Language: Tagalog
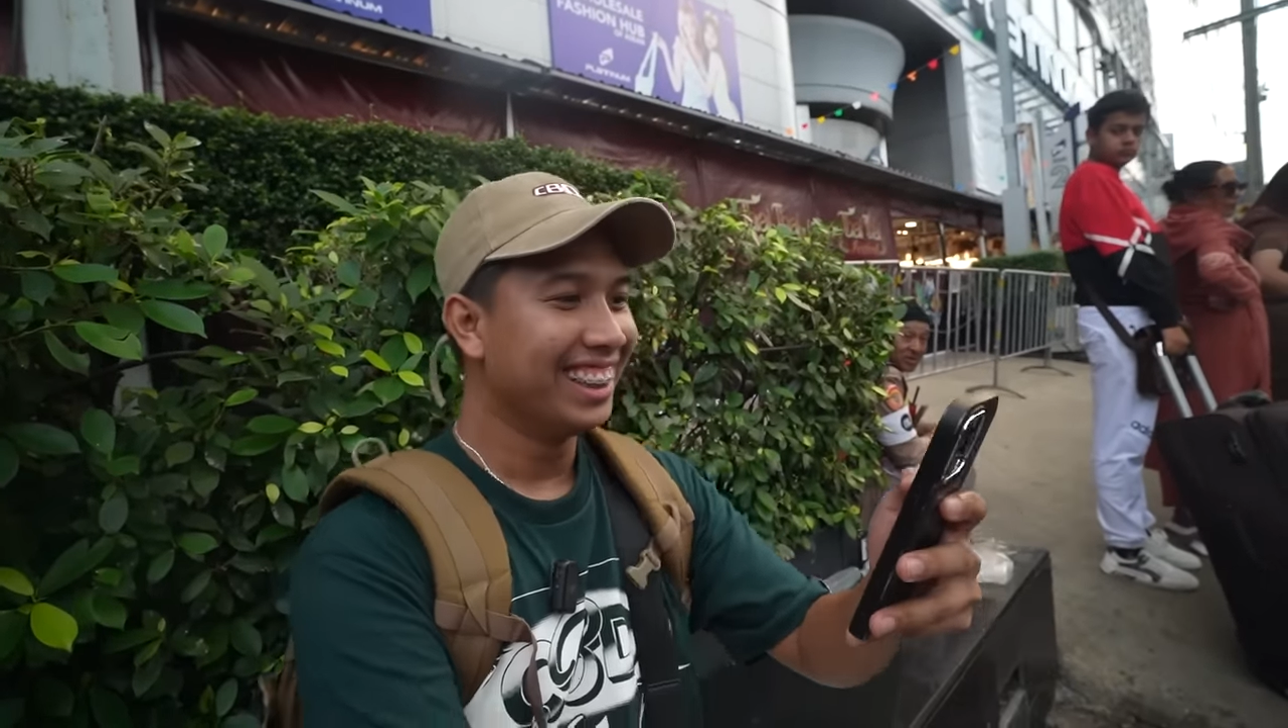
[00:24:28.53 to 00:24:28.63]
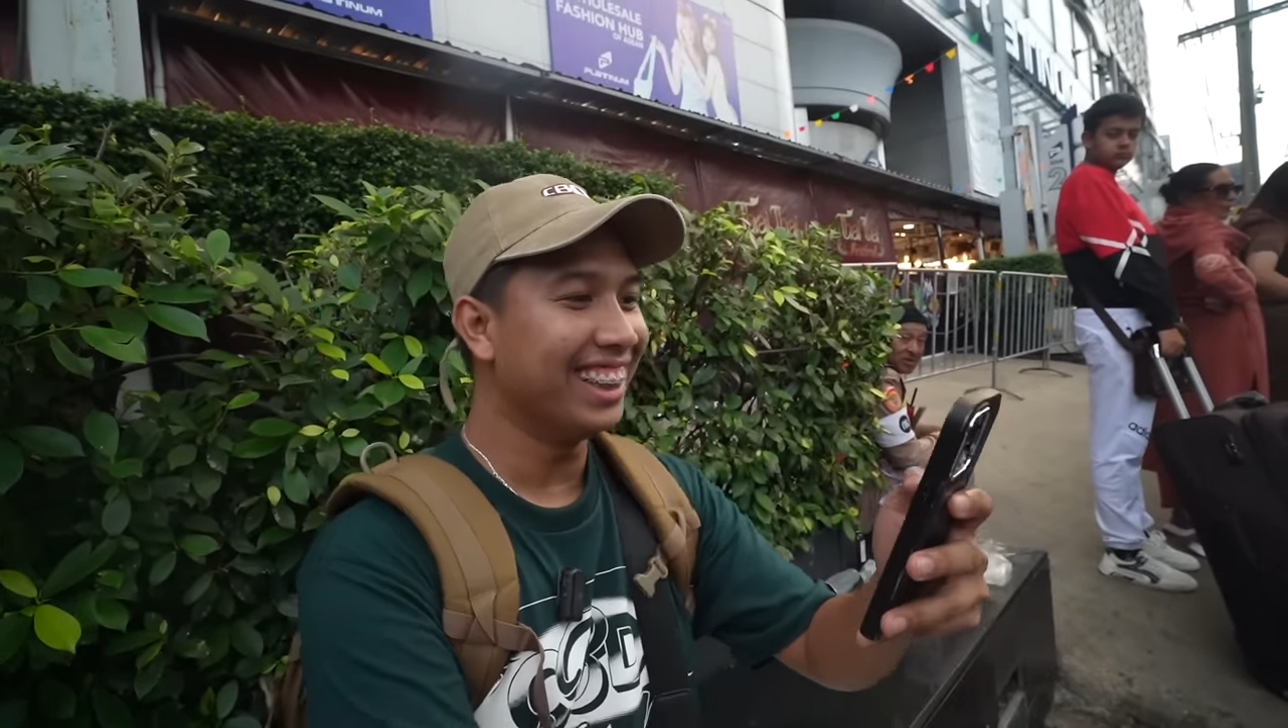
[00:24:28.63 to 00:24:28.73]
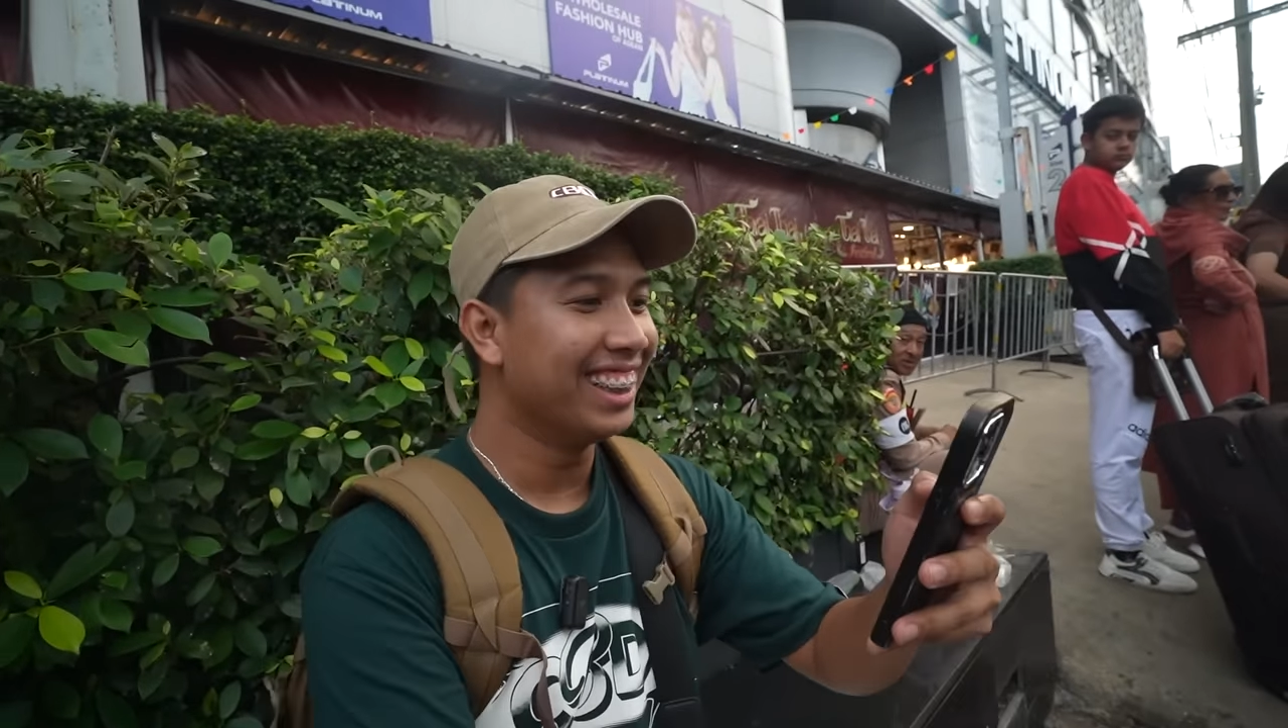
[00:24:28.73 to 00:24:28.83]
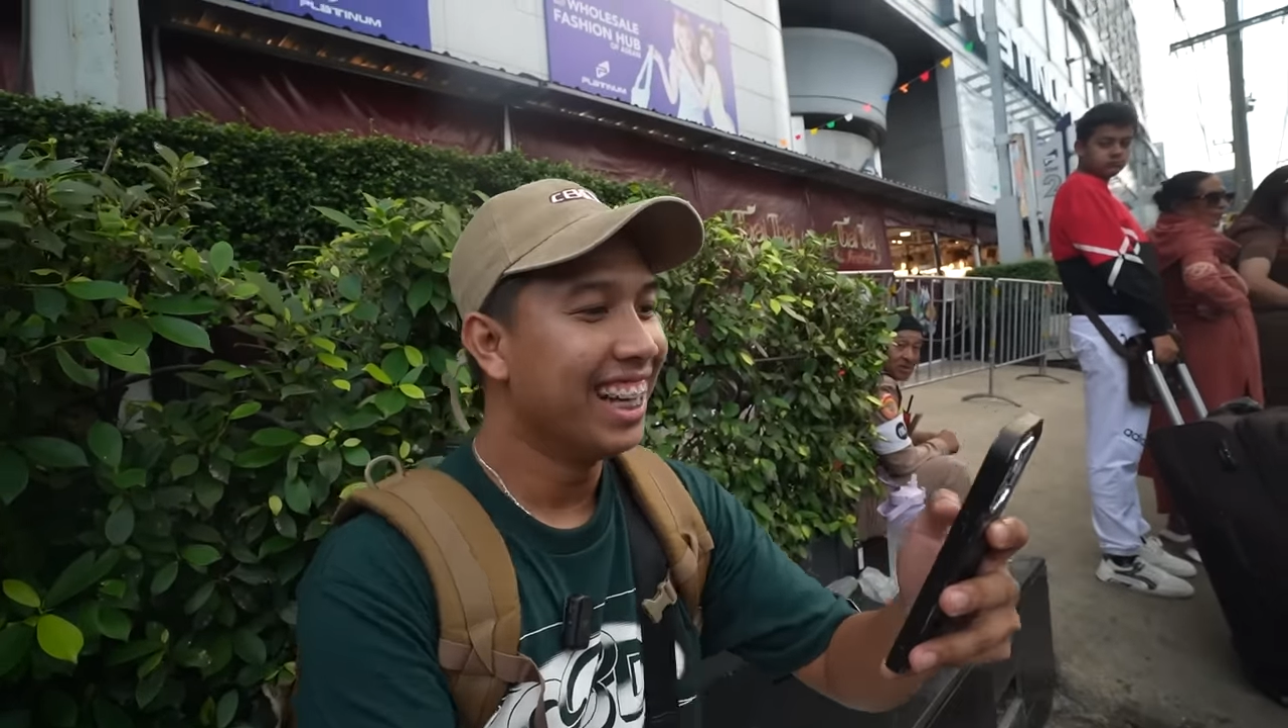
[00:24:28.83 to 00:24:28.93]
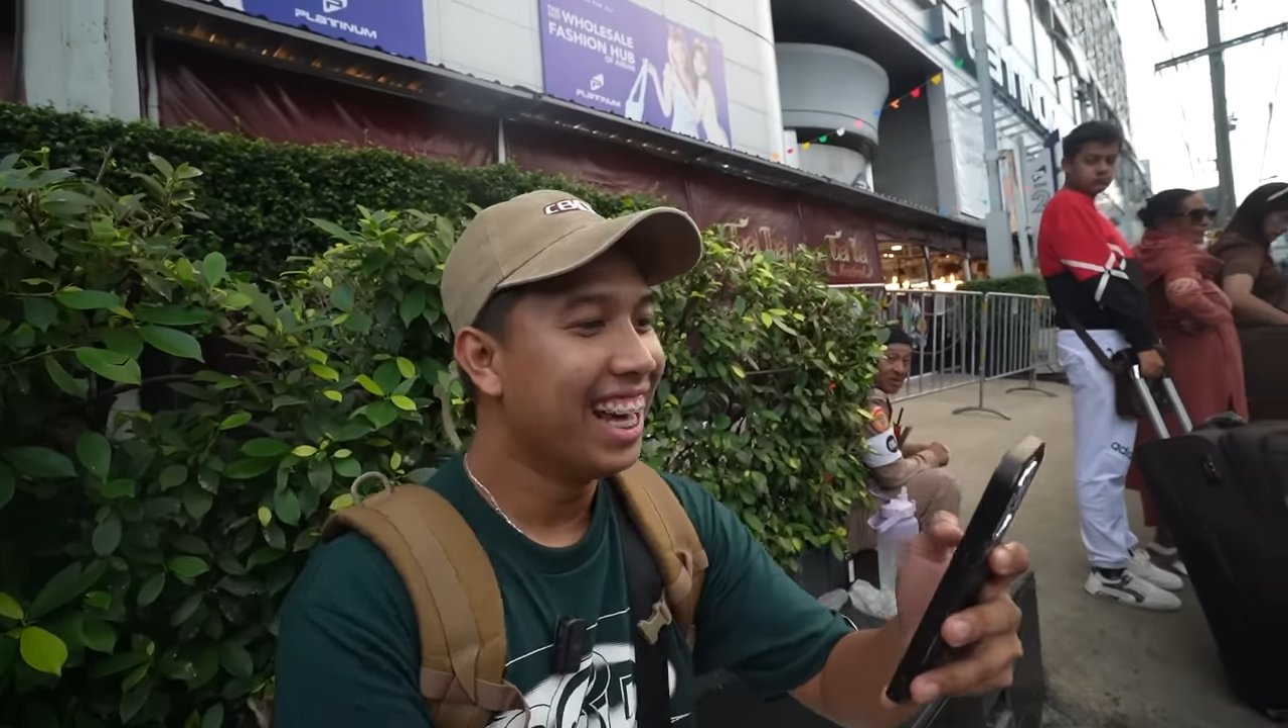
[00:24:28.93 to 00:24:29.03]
She,